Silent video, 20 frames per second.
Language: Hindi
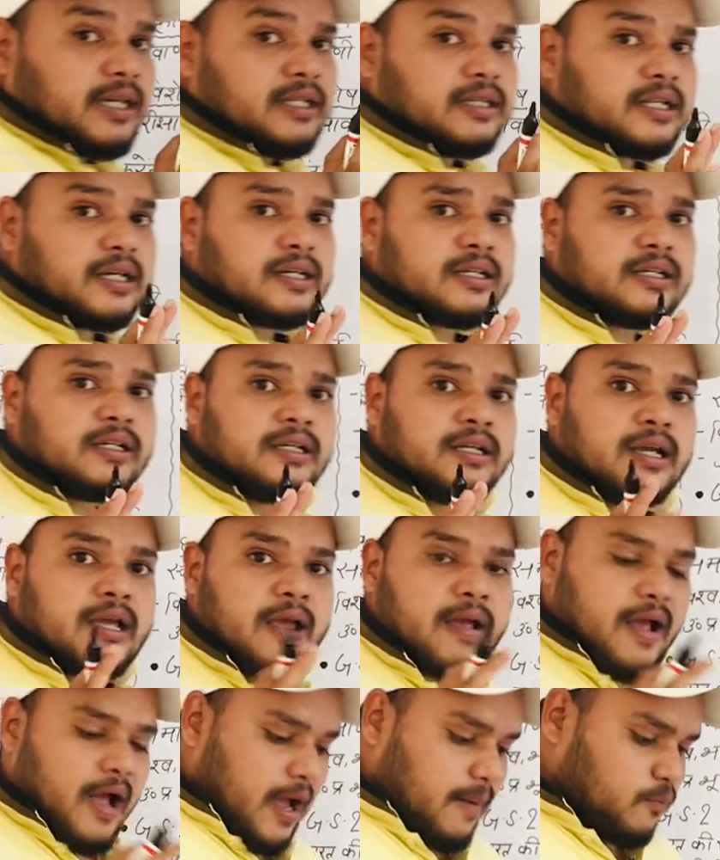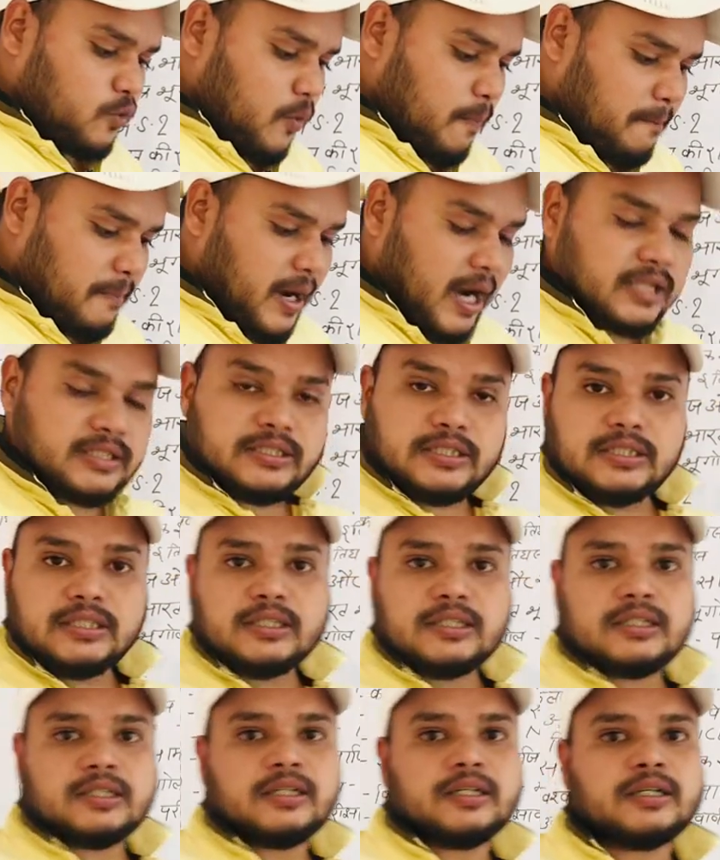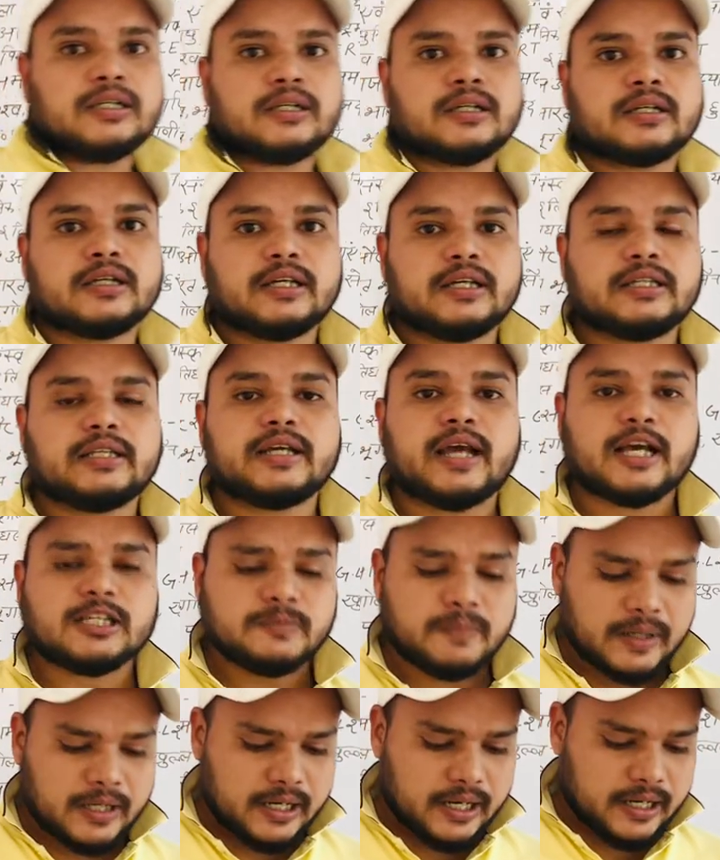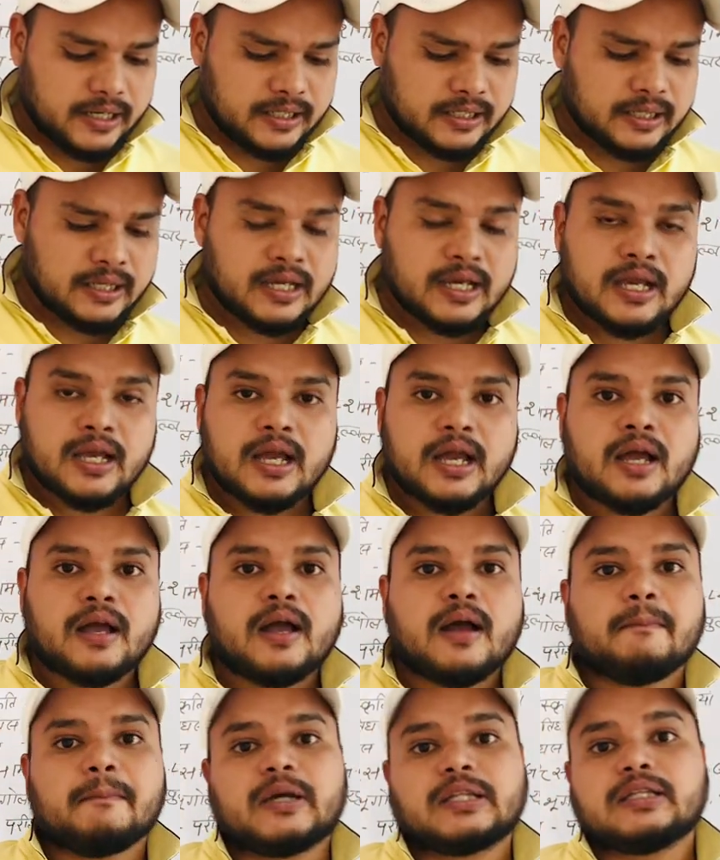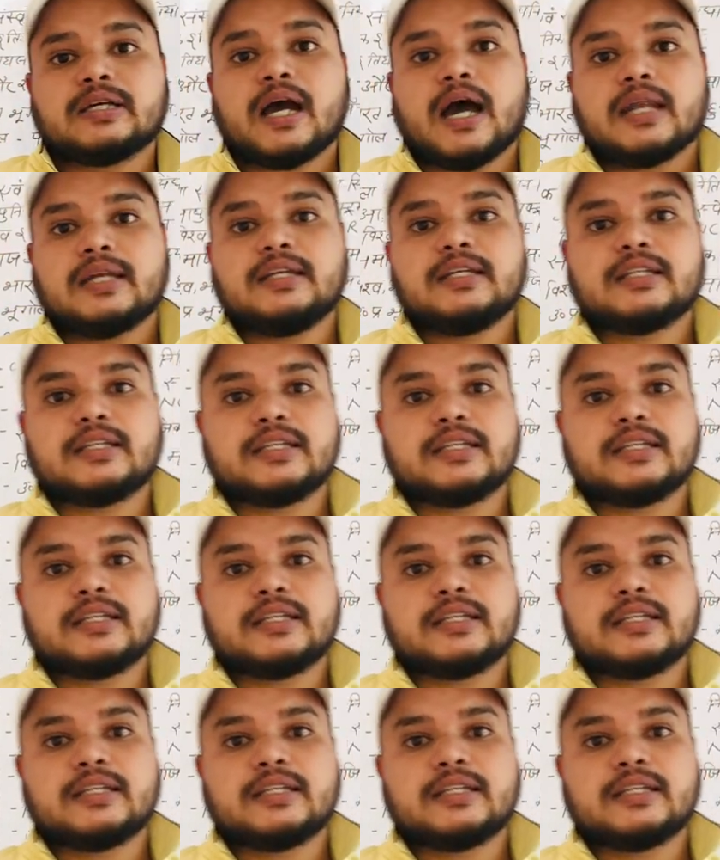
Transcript: के अंदर आपको प्राचीन इतिहास पढ़ना है मध्यकालीन